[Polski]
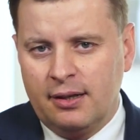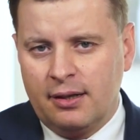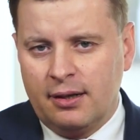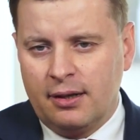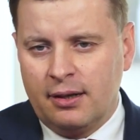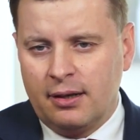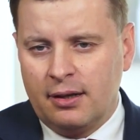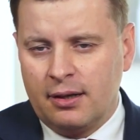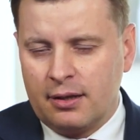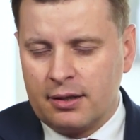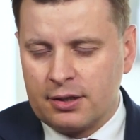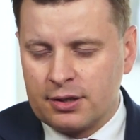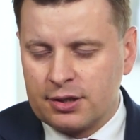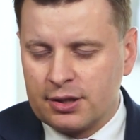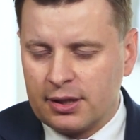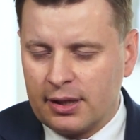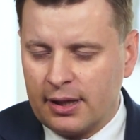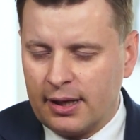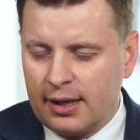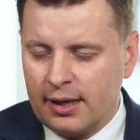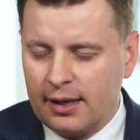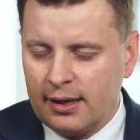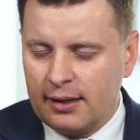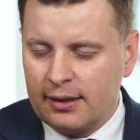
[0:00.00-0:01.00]
e,
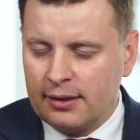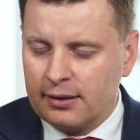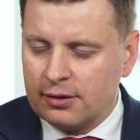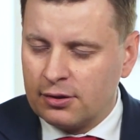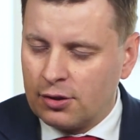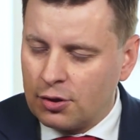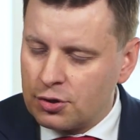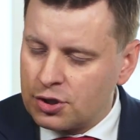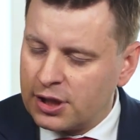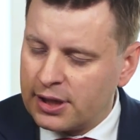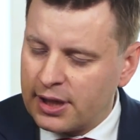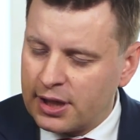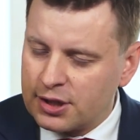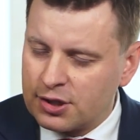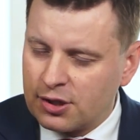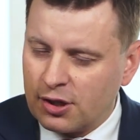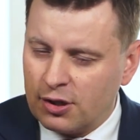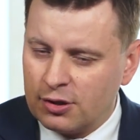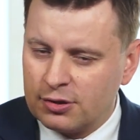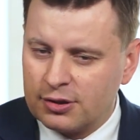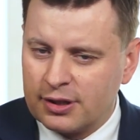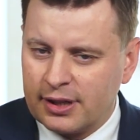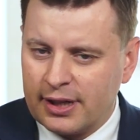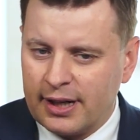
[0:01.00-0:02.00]
że to, że nasz
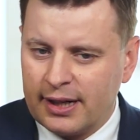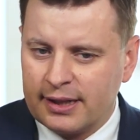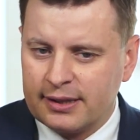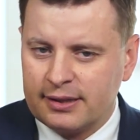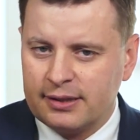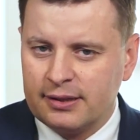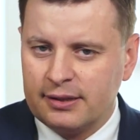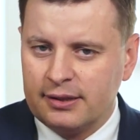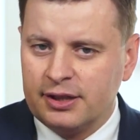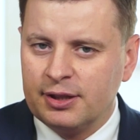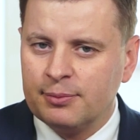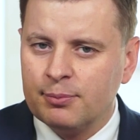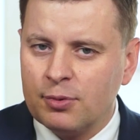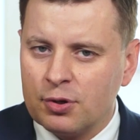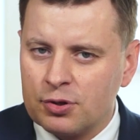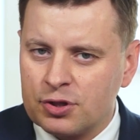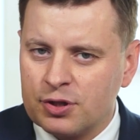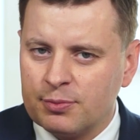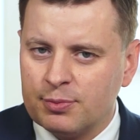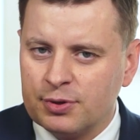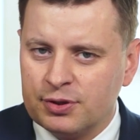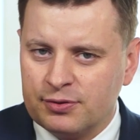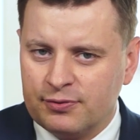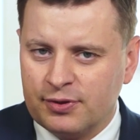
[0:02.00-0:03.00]
kontrakt nie
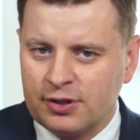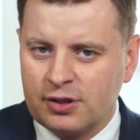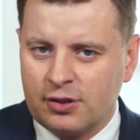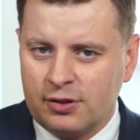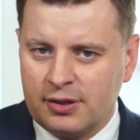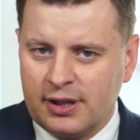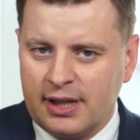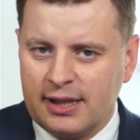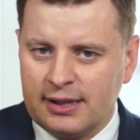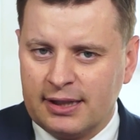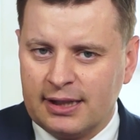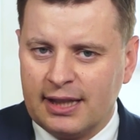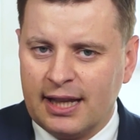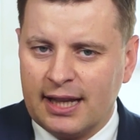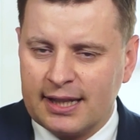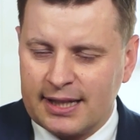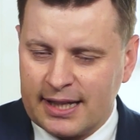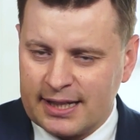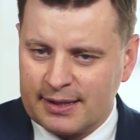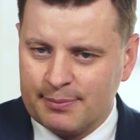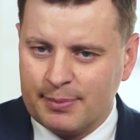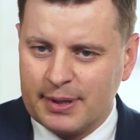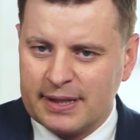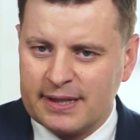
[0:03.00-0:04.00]
może być wykonany dla
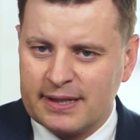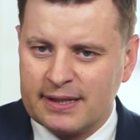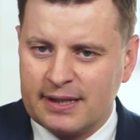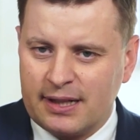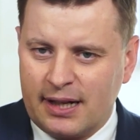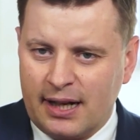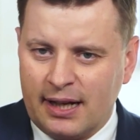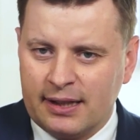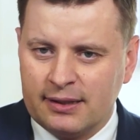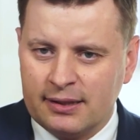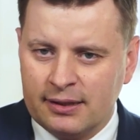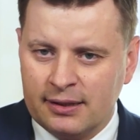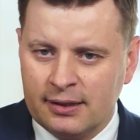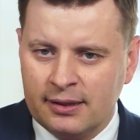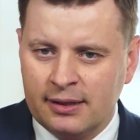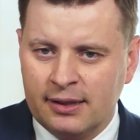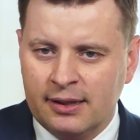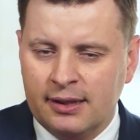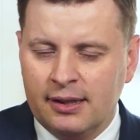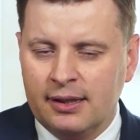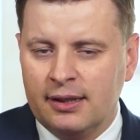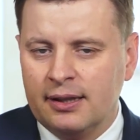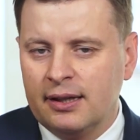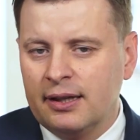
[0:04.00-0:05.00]
nas bez straty,
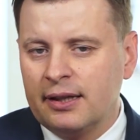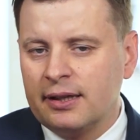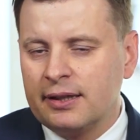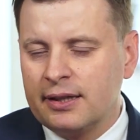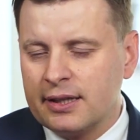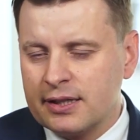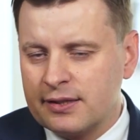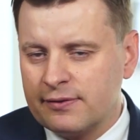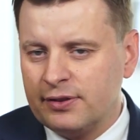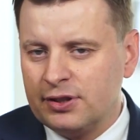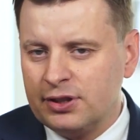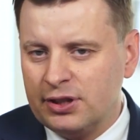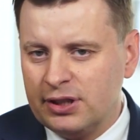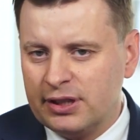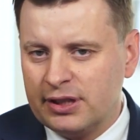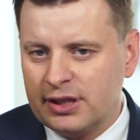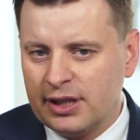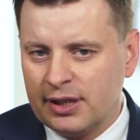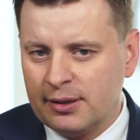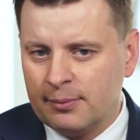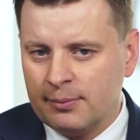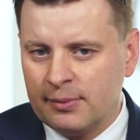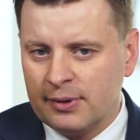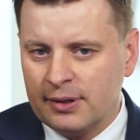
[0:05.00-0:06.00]
jest
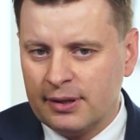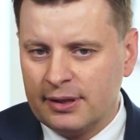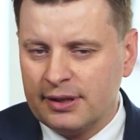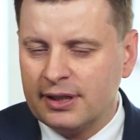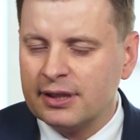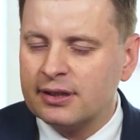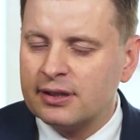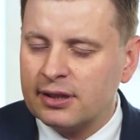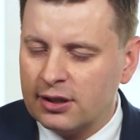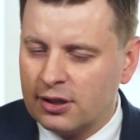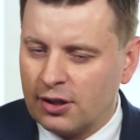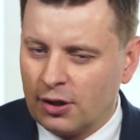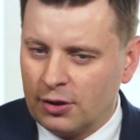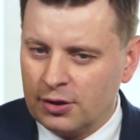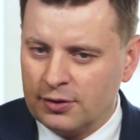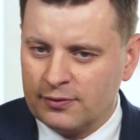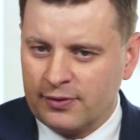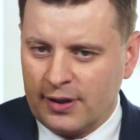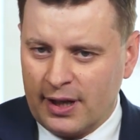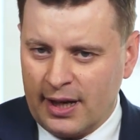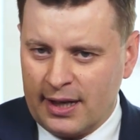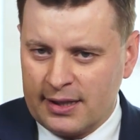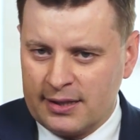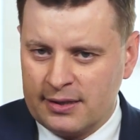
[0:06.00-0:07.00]
wynikiem nie tylko
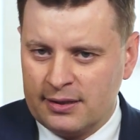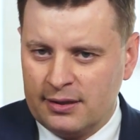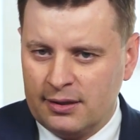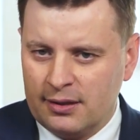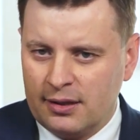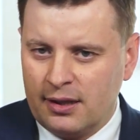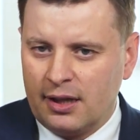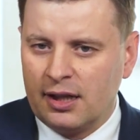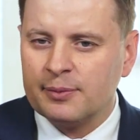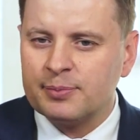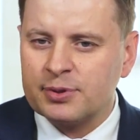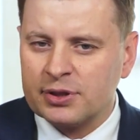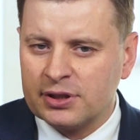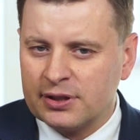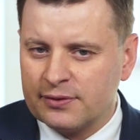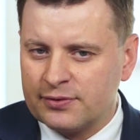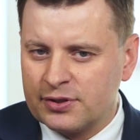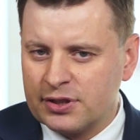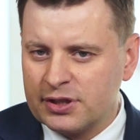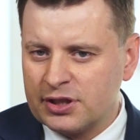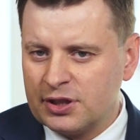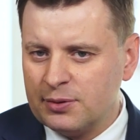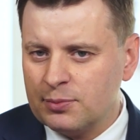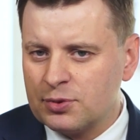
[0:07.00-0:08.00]
inflacji, ale przede
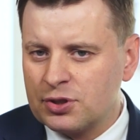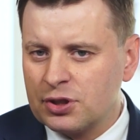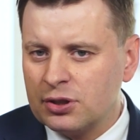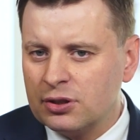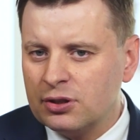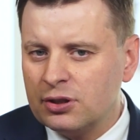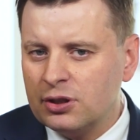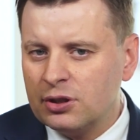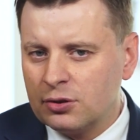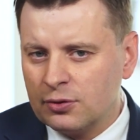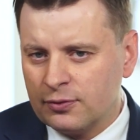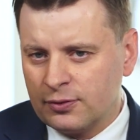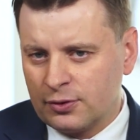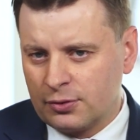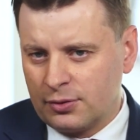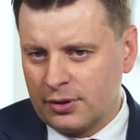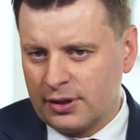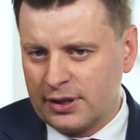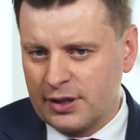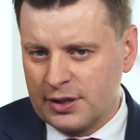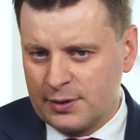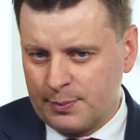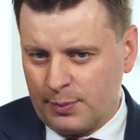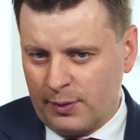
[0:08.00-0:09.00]
wszystkim czynników,
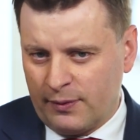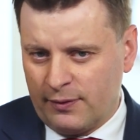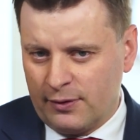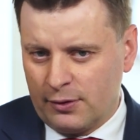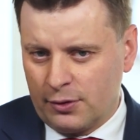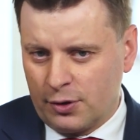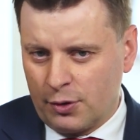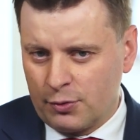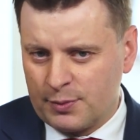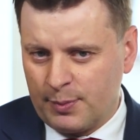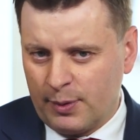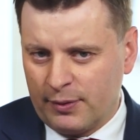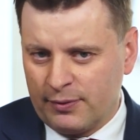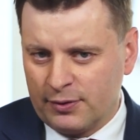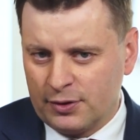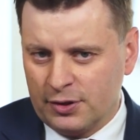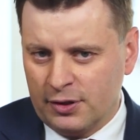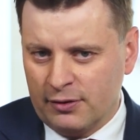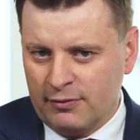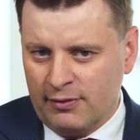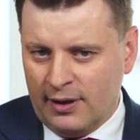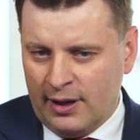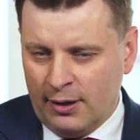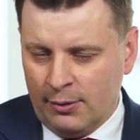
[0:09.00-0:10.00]
które ją
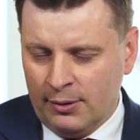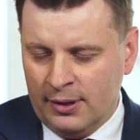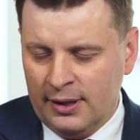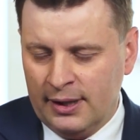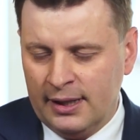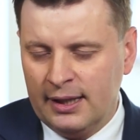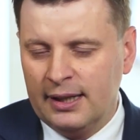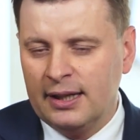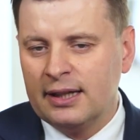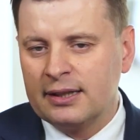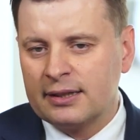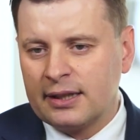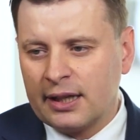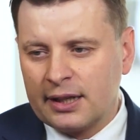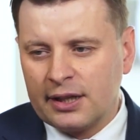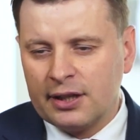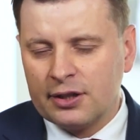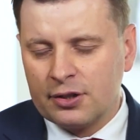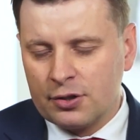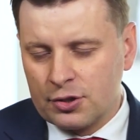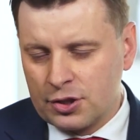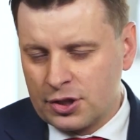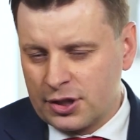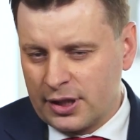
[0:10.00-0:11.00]
spowodowały.
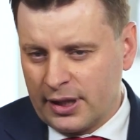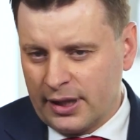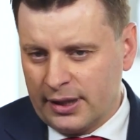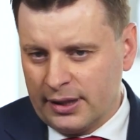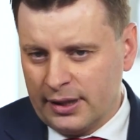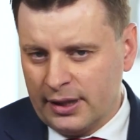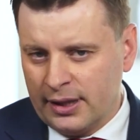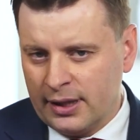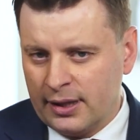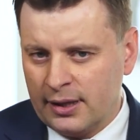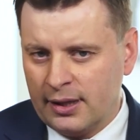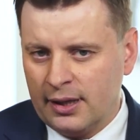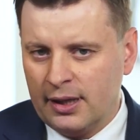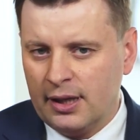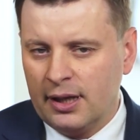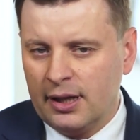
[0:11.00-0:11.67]
Takie roszczenie